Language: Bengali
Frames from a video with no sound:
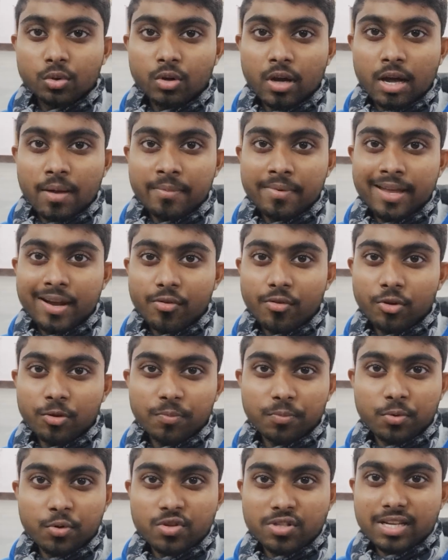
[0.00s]
তো আমি এখন
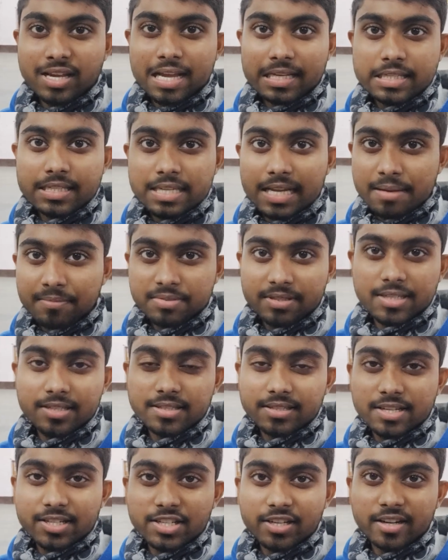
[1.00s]
পৌঁছে গেছি শামসি
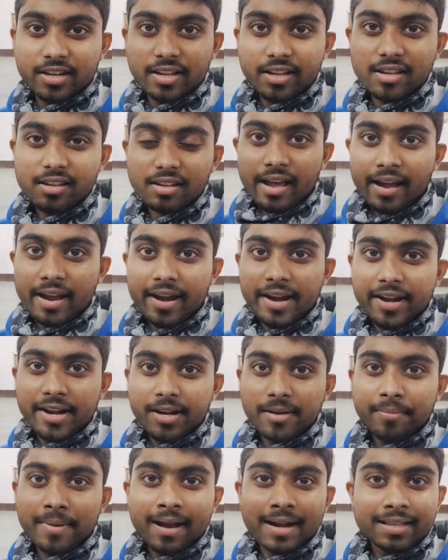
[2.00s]
স্টেশনে
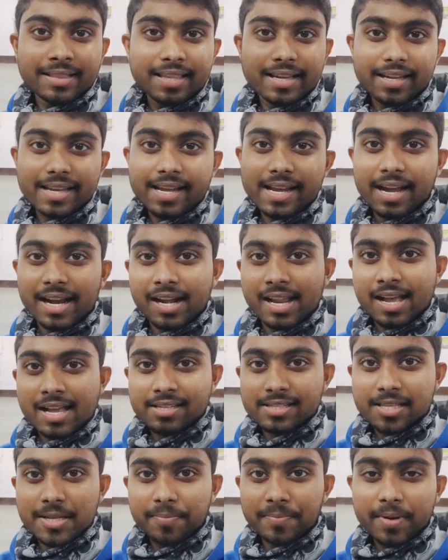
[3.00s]
অ্যান্ড বাড়ি থেকে এখানে
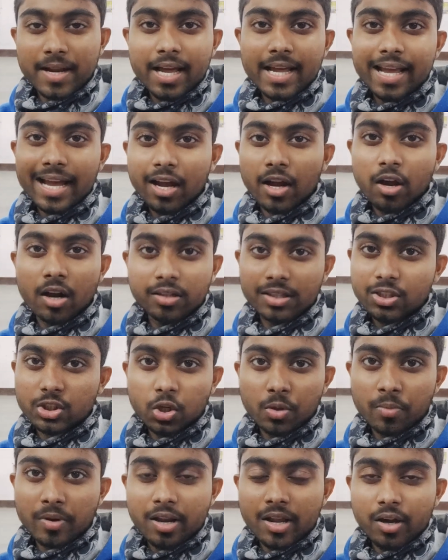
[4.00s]
আসতে প্রায় এক ঘন্টা
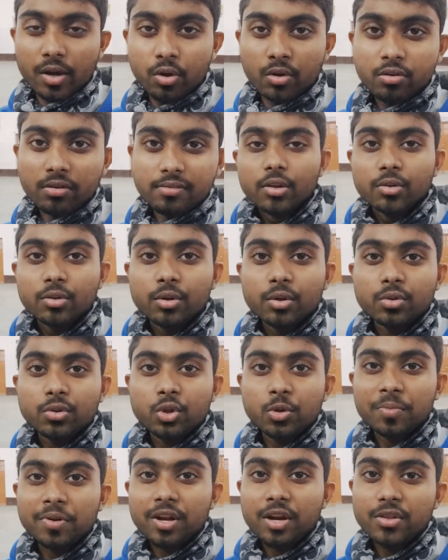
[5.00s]
সময় লাগলো তো
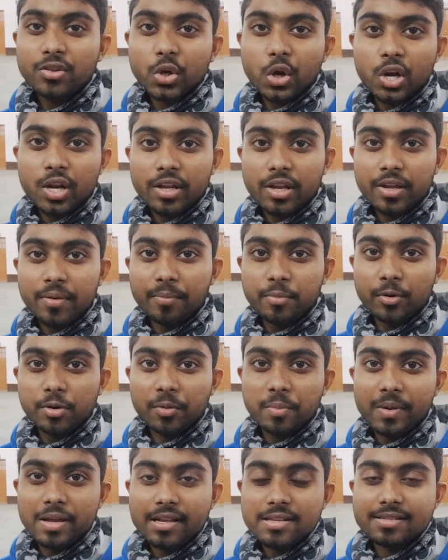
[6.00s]
তোমরা হয়তো অনেকে
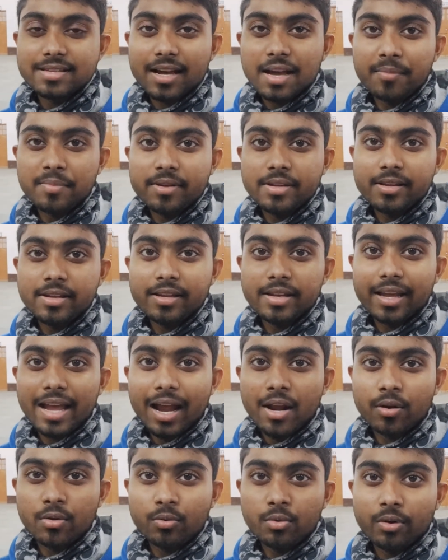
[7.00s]
বলবে যে আমি
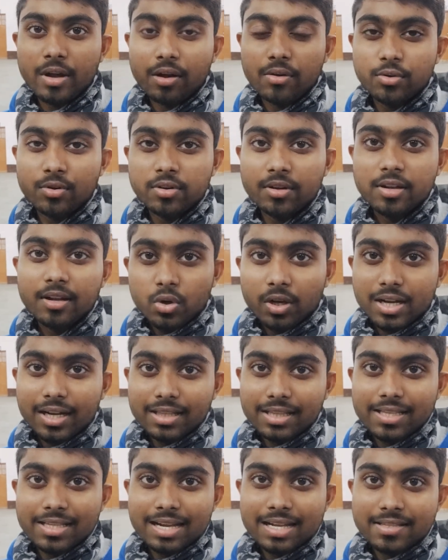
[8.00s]
কেন এখন
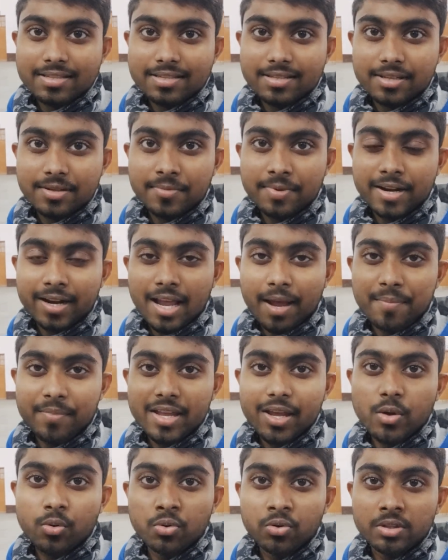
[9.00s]
কলকাতা যাচ্ছি মানে আমি
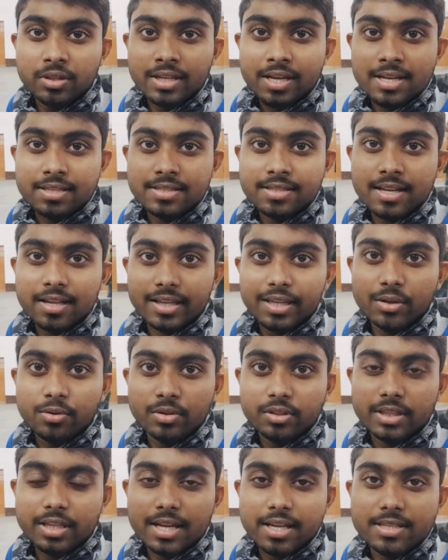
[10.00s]
কি ঘুরতে যাচ্ছি না কি
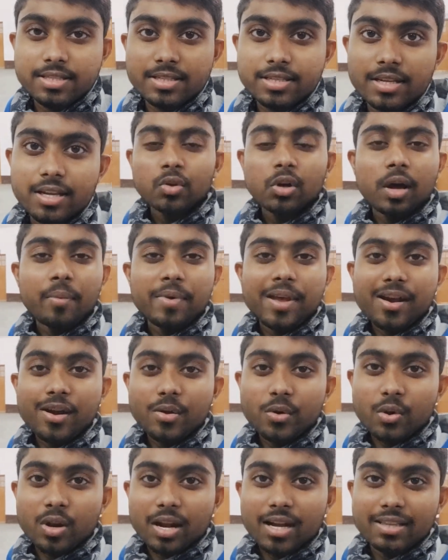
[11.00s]
করতে যাচ্ছি তো আমি
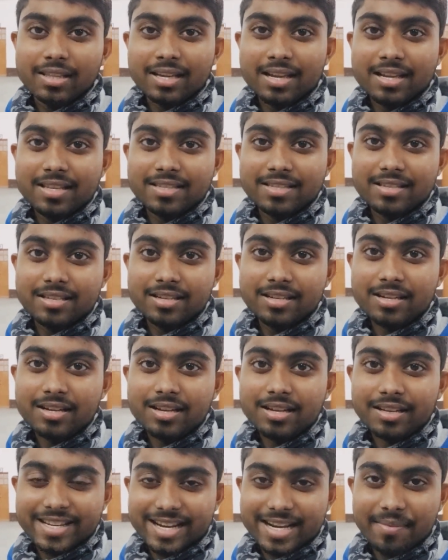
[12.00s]
এখন কলকাতা যাচ্ছি
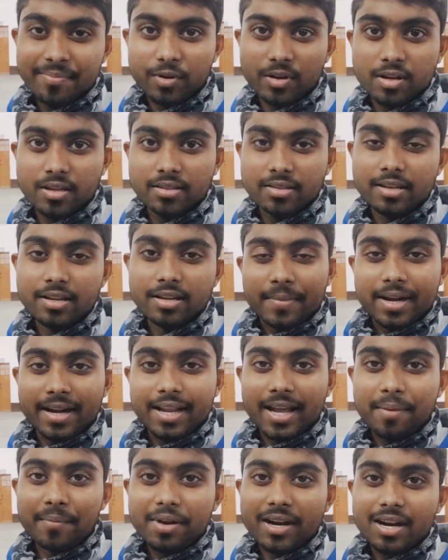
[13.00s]
চেক আপ করাতে
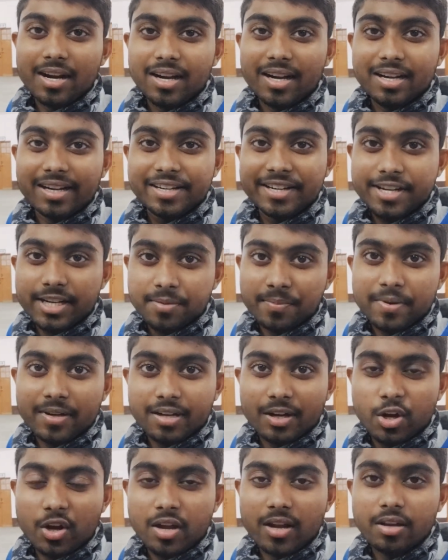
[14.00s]
মানে আমার
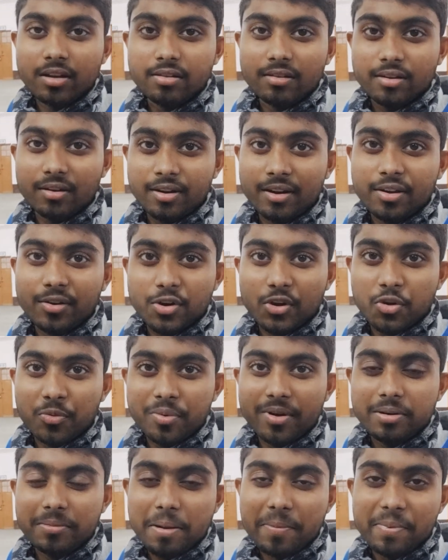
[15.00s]
ট্রিটমেন্ট হয় অনেক
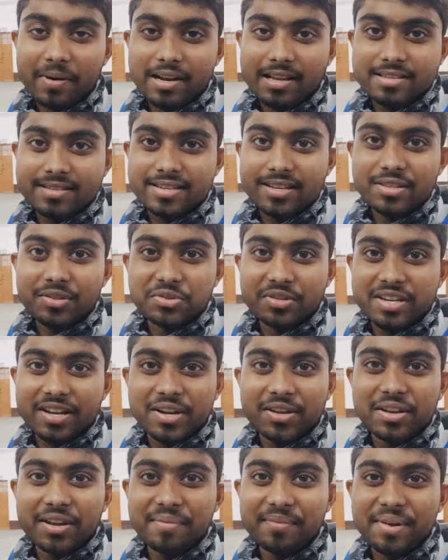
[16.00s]
রকমের ব্যাপার আছে তো
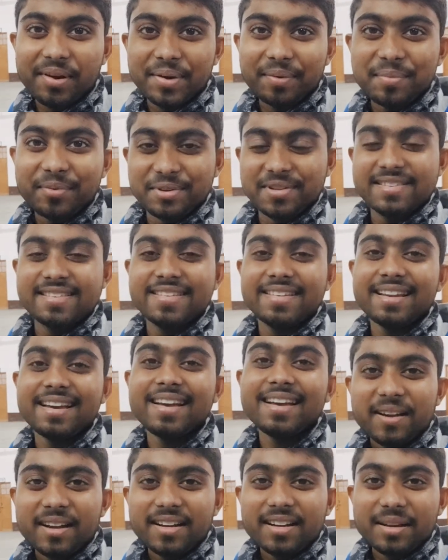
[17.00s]
সেগুলো আমি এখন বলছি না
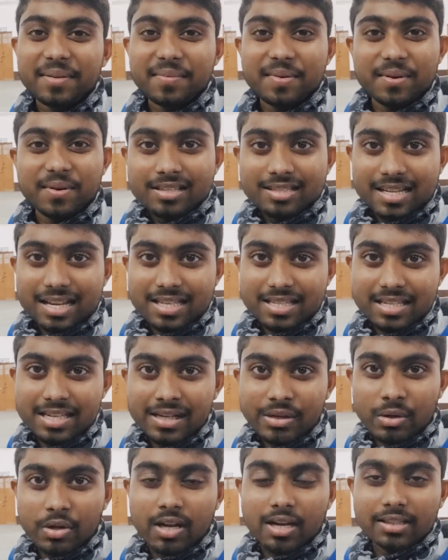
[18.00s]
বাট আমি যাচ্ছি
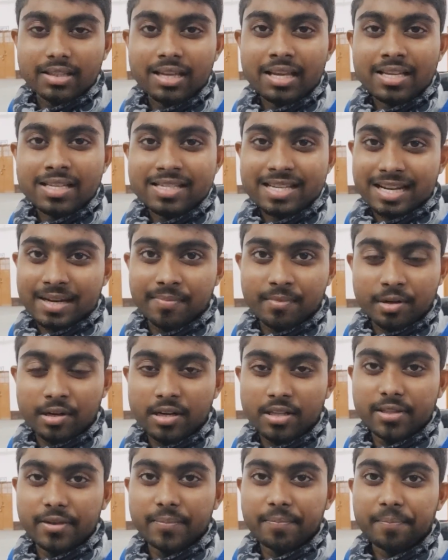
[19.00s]
কলকাতায় চেক আপ
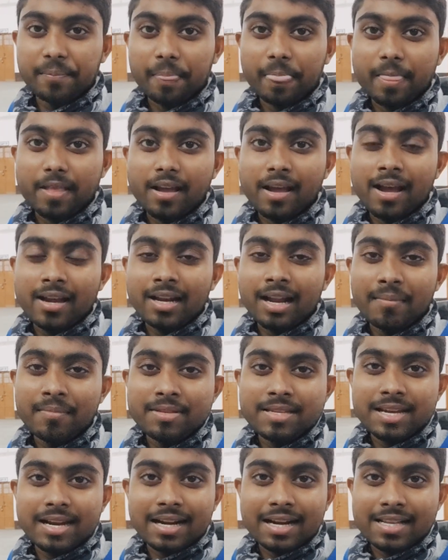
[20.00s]
করাতে অ্যান্ড
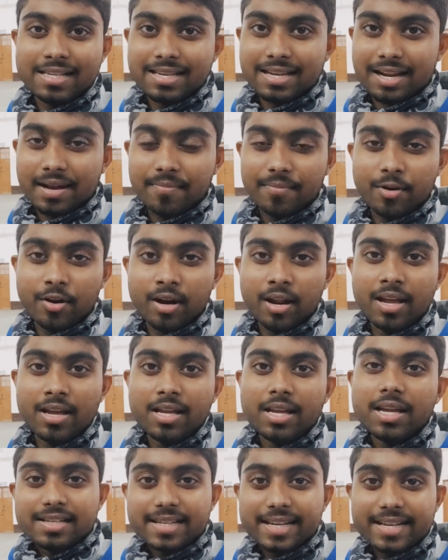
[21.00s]
আমি যেখানে চেক আপ করাই
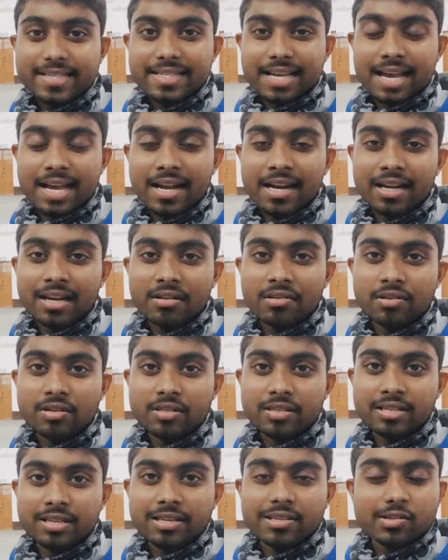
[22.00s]
সেই জায়গাটা
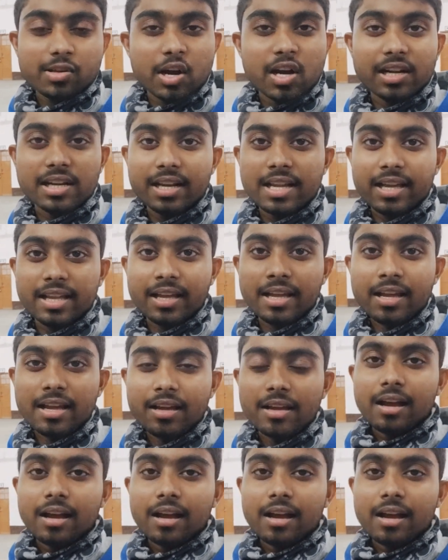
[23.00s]
হচ্ছে সল্ট লেকে